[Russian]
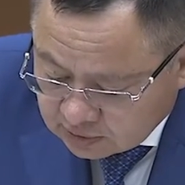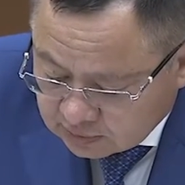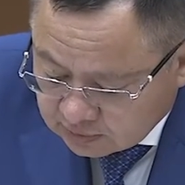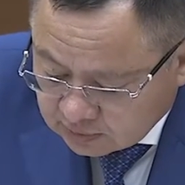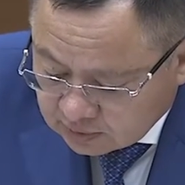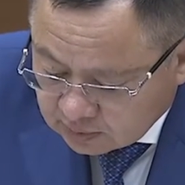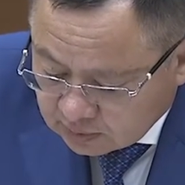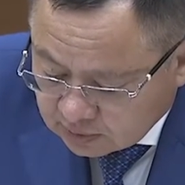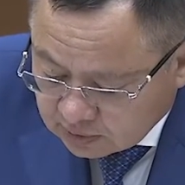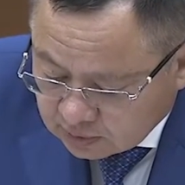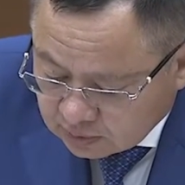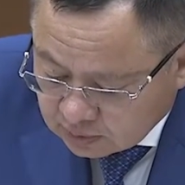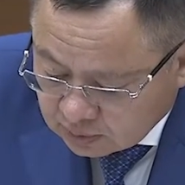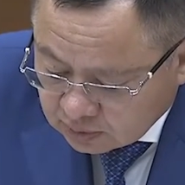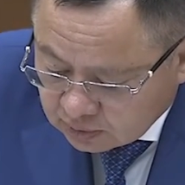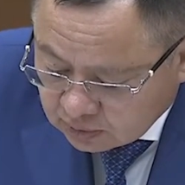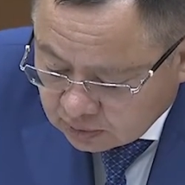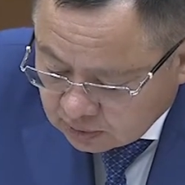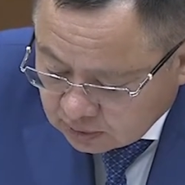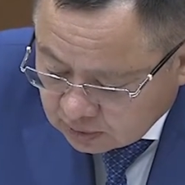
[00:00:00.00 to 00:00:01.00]
в этом году
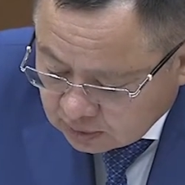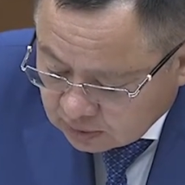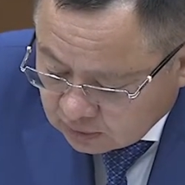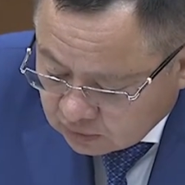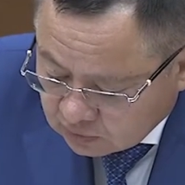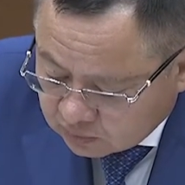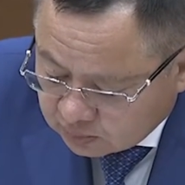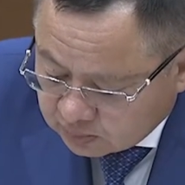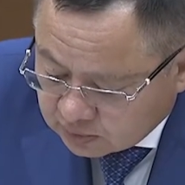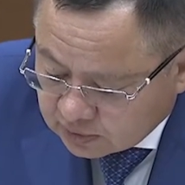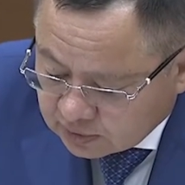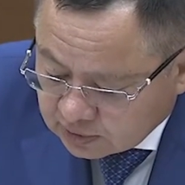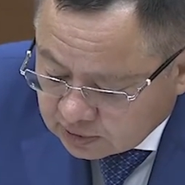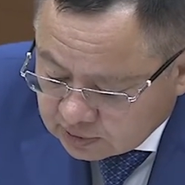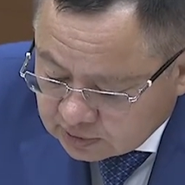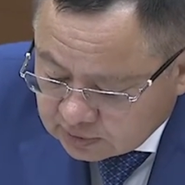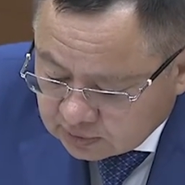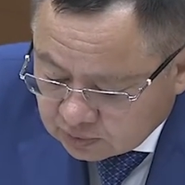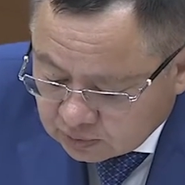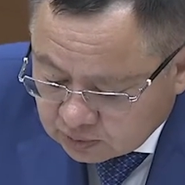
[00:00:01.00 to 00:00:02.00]
в плане
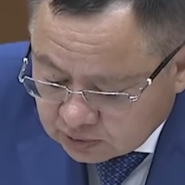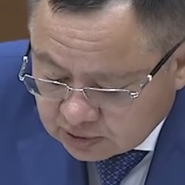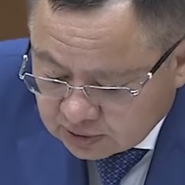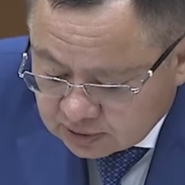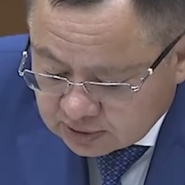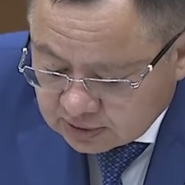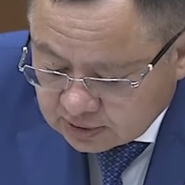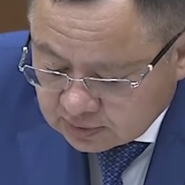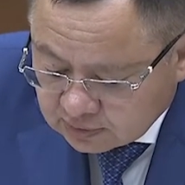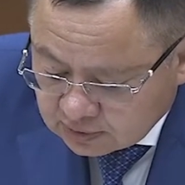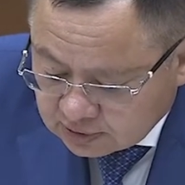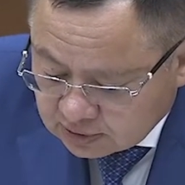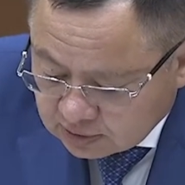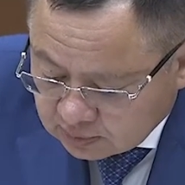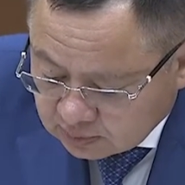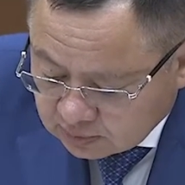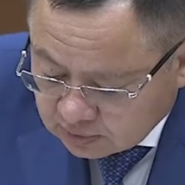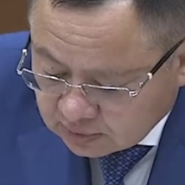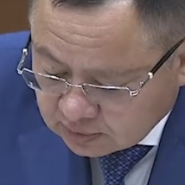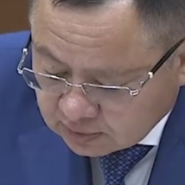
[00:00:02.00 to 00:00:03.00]
99
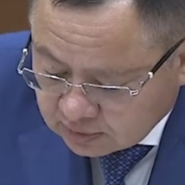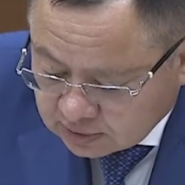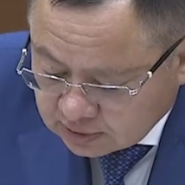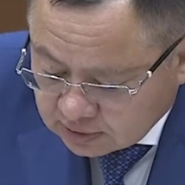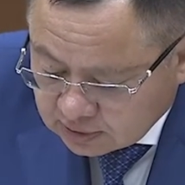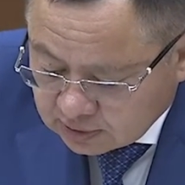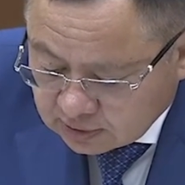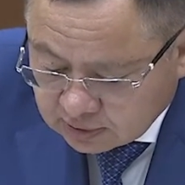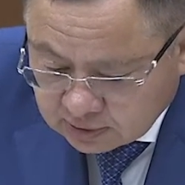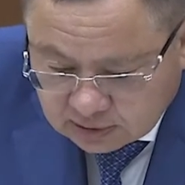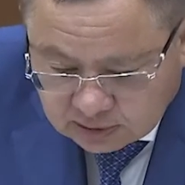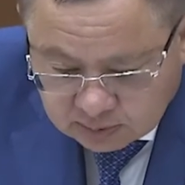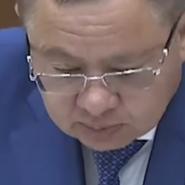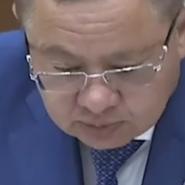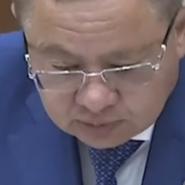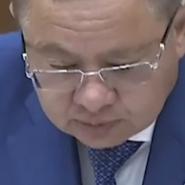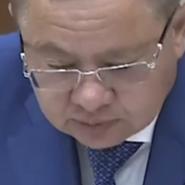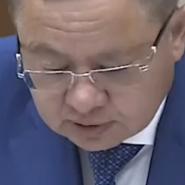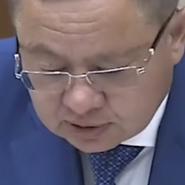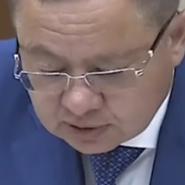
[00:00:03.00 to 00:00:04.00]
многоквартирных
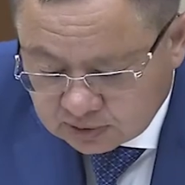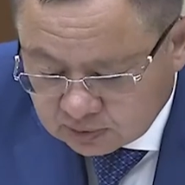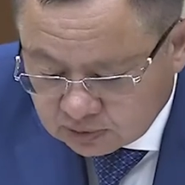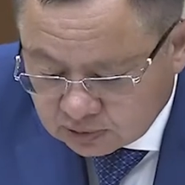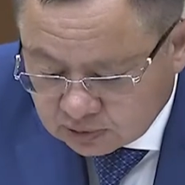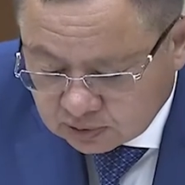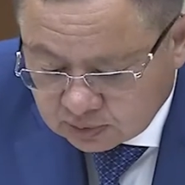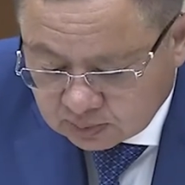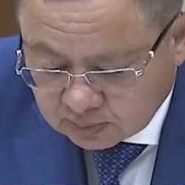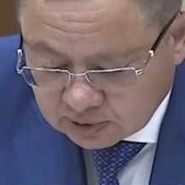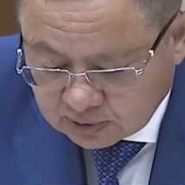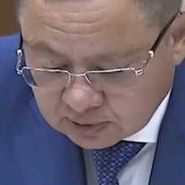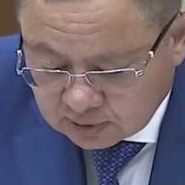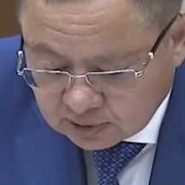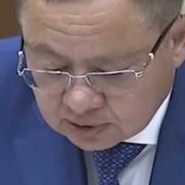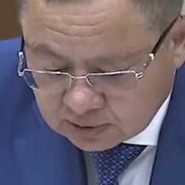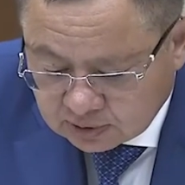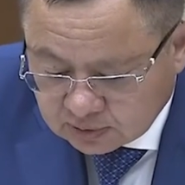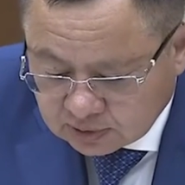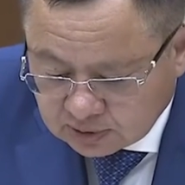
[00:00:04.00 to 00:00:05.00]
домов на 905
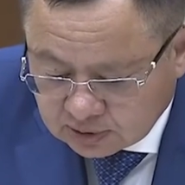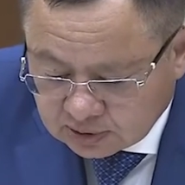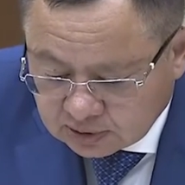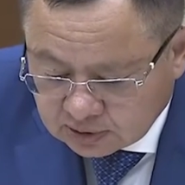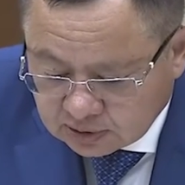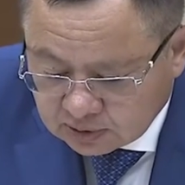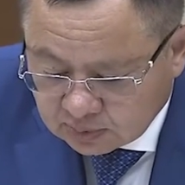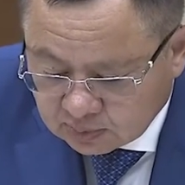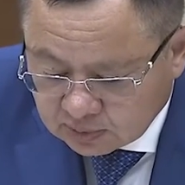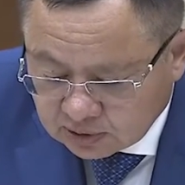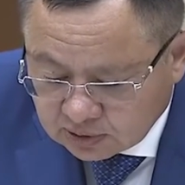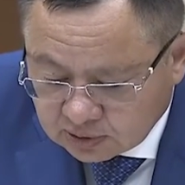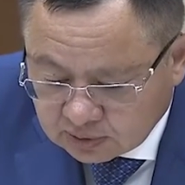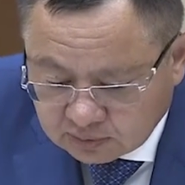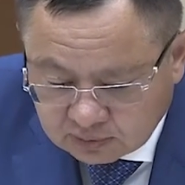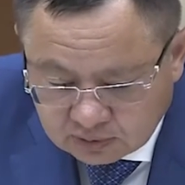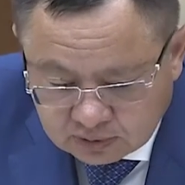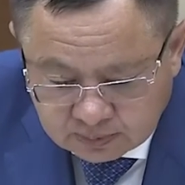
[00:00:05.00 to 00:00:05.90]
тысяч квадратных метров.